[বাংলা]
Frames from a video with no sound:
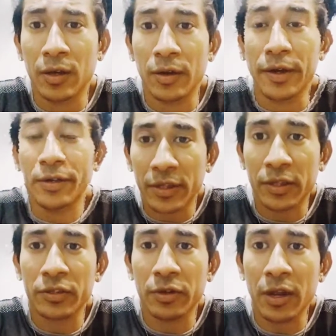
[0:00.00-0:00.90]

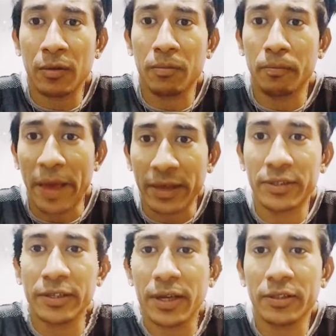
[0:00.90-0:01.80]
ইন্টারন্যাশনাল
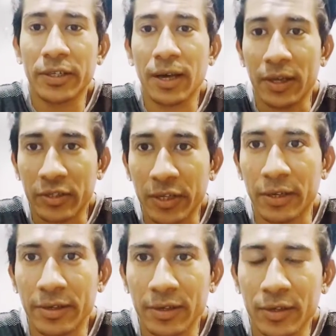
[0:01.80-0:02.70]
ম্যাগজিনটা যেটা আছে
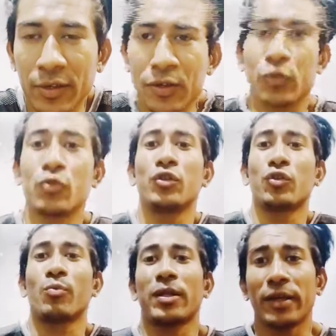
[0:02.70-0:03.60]
যদি তোমরা
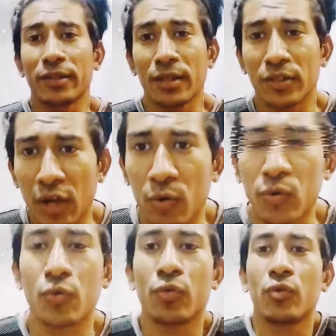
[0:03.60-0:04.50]
দেখতে চাও
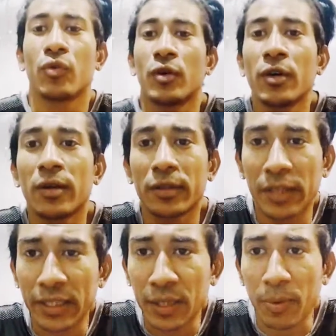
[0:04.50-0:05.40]
দেখতে
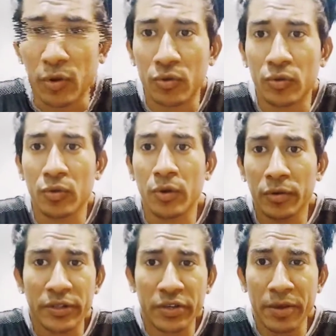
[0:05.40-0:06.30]
পারো
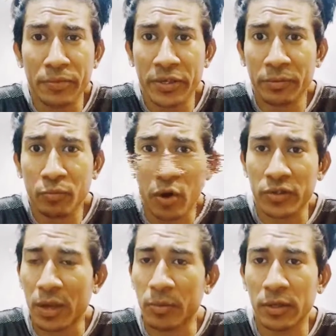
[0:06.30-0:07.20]
ডিসক্রিপশন বক্সে
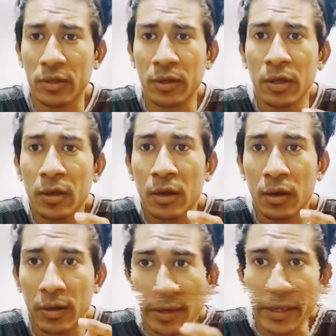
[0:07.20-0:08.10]
আমি
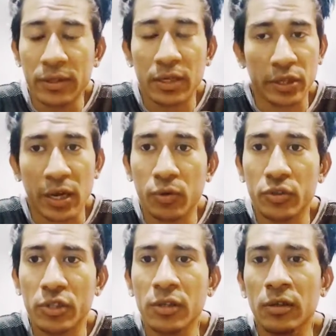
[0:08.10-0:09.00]
লিঙ্কটা শেয়ার করছি
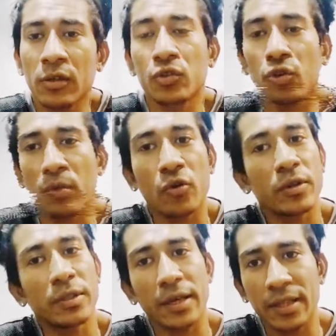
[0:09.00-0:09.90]
তোমরা ওখান থেকে
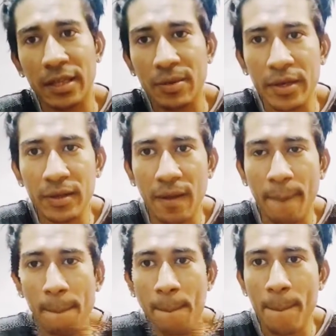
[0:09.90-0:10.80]
দেখে নেবে
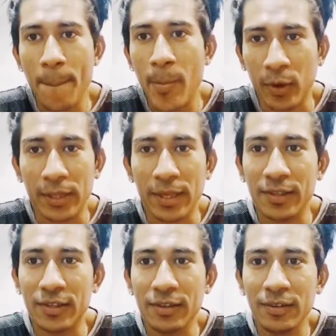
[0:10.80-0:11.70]
ওখানে আছে
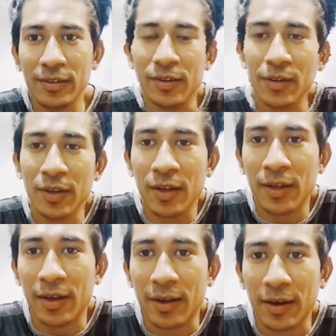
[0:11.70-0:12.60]

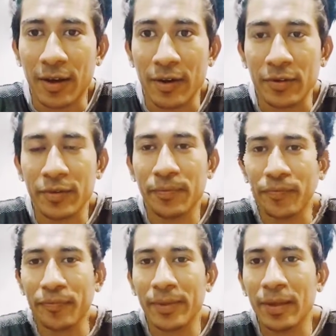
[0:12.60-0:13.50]
আর
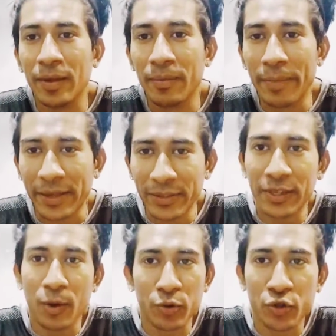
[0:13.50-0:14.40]
ম্যাগজিনটা
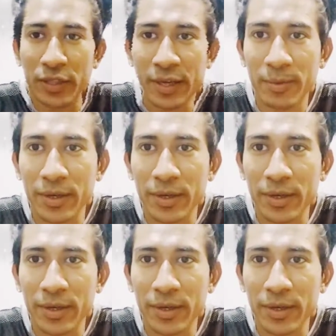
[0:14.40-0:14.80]
অবশ্যই দেখবে